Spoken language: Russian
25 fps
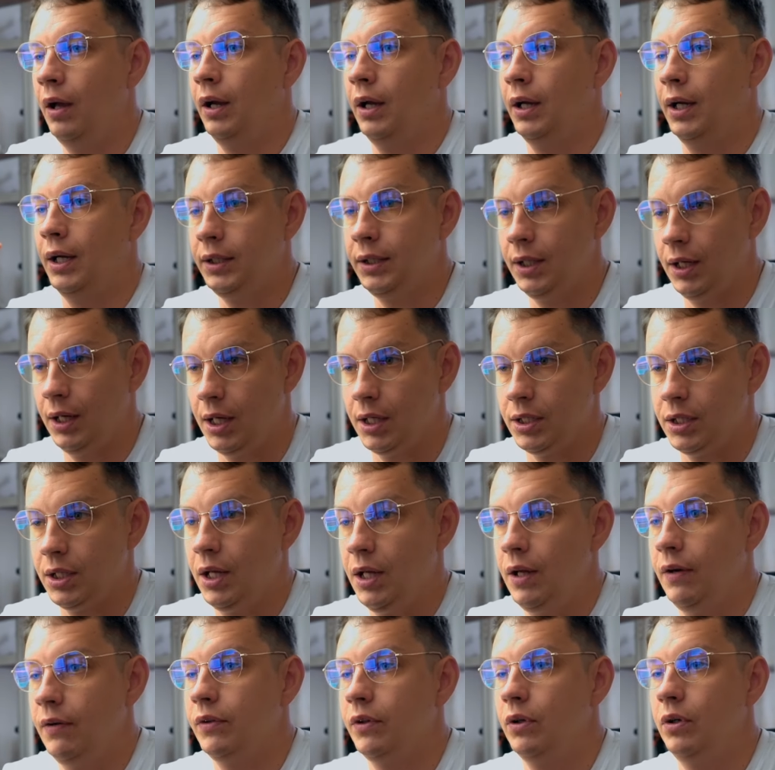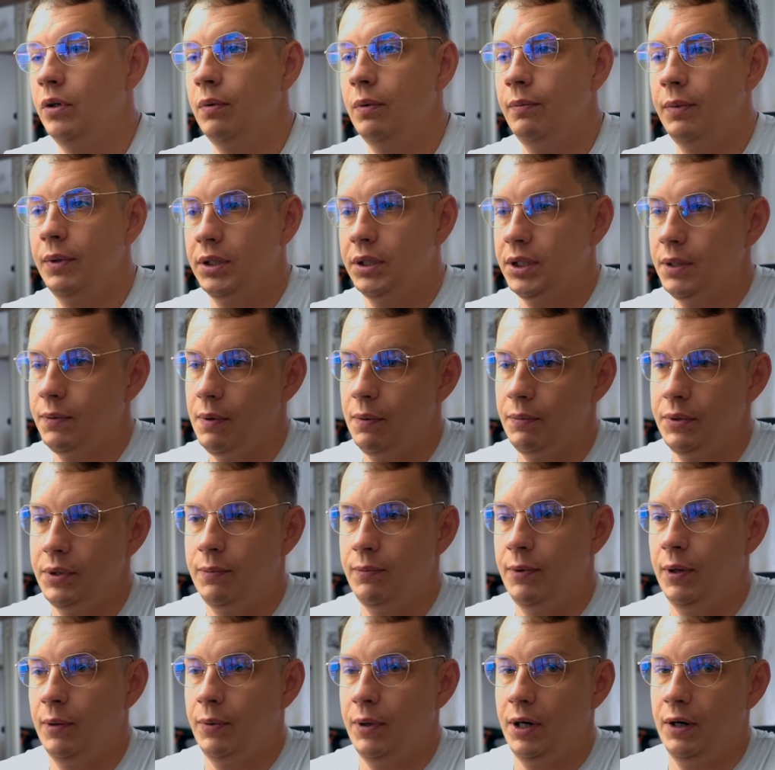Это раз. Второй момент, сама по
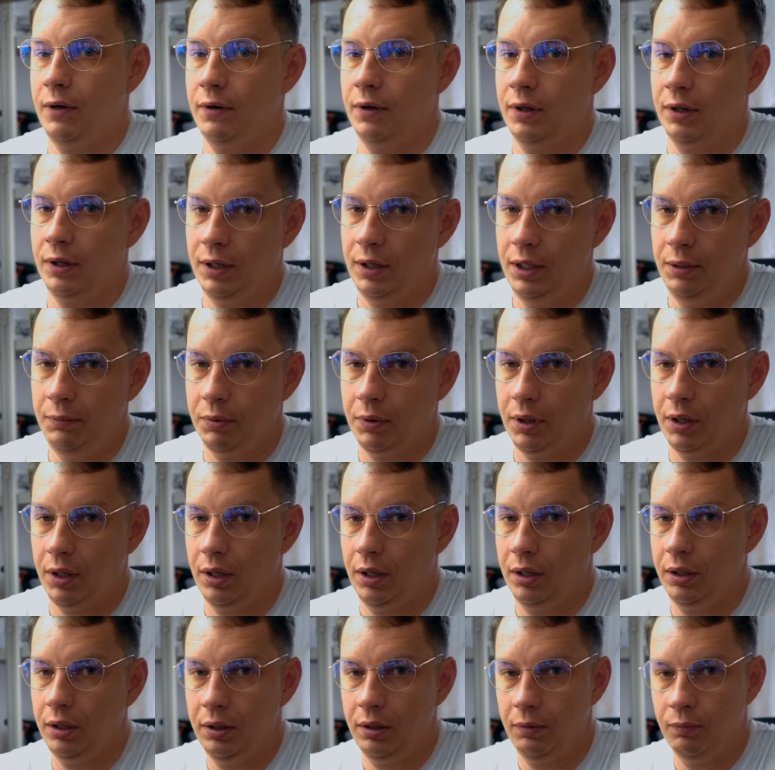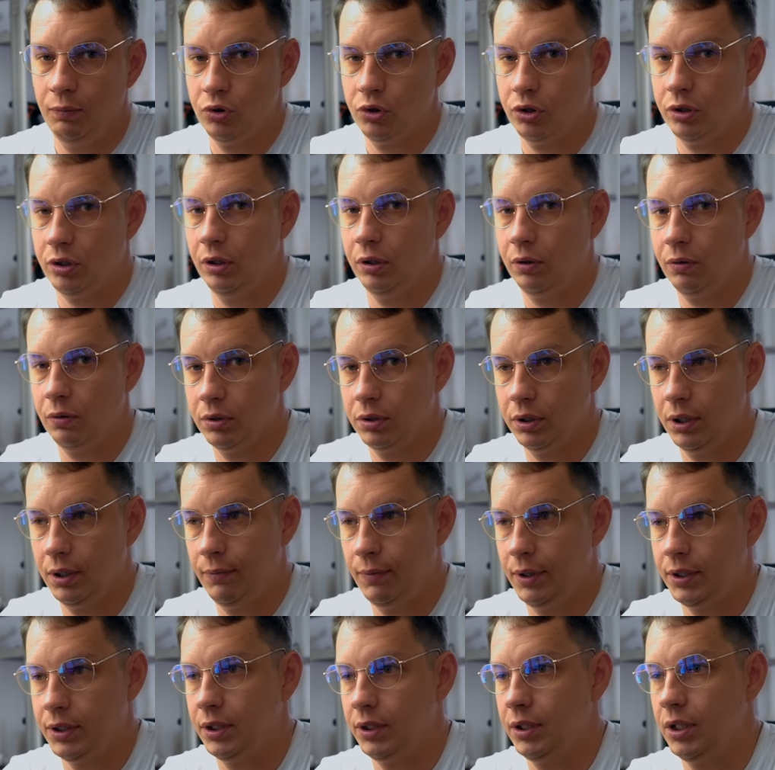себе оправа хлипкая и может легко
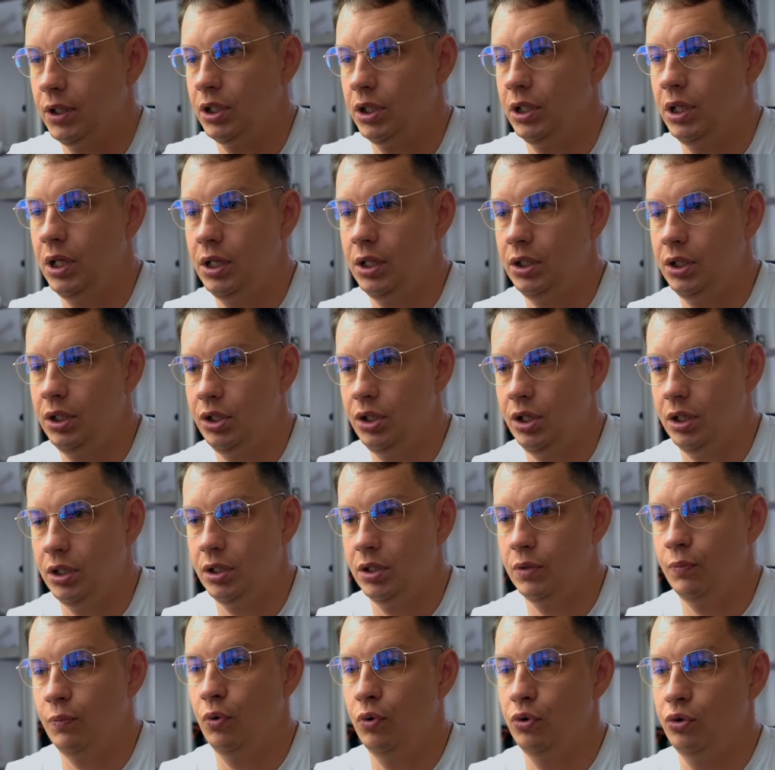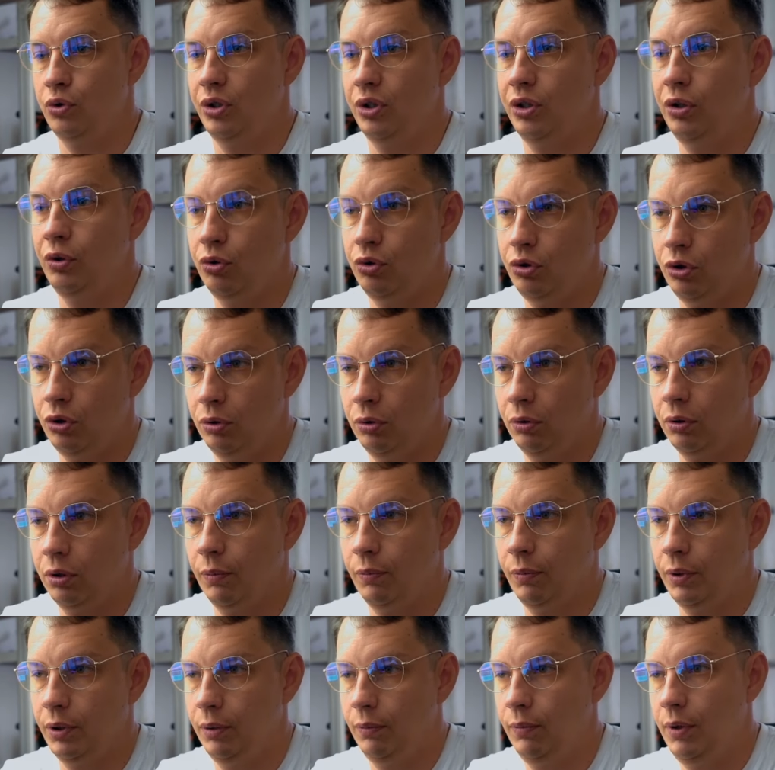сломаться даже. Я сейчас использую их не очень долго,
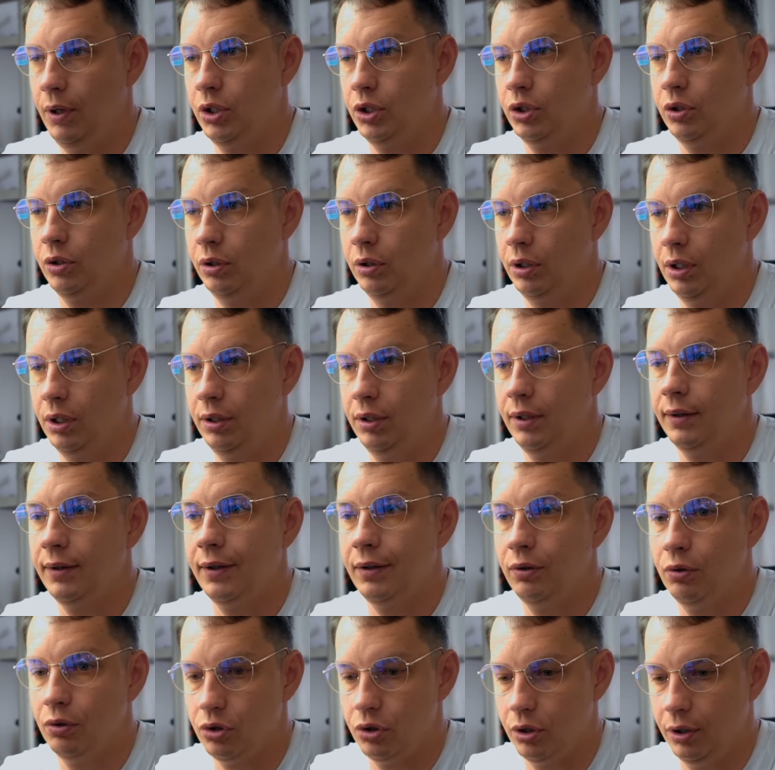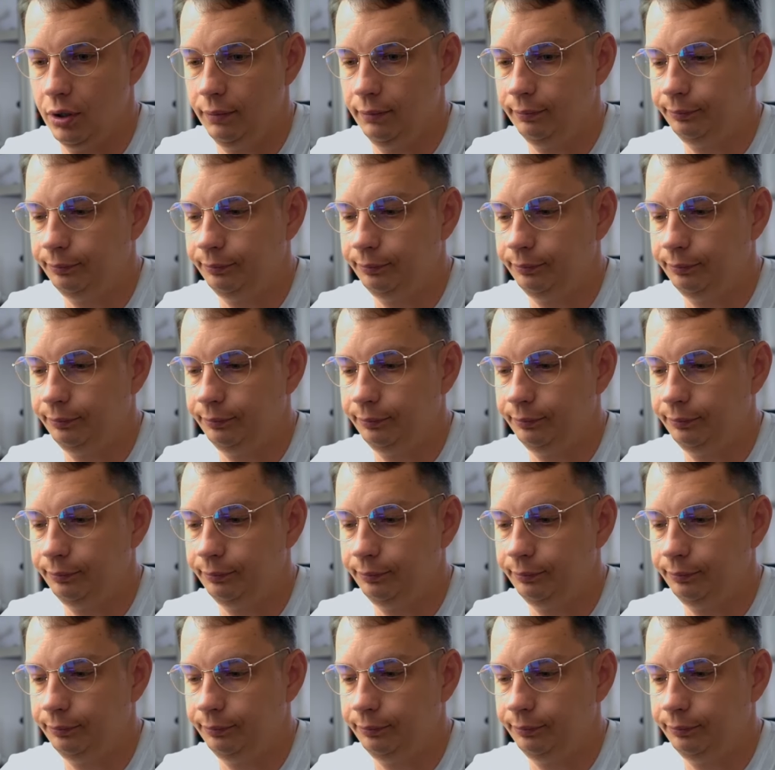понимаю, что она ненадежная.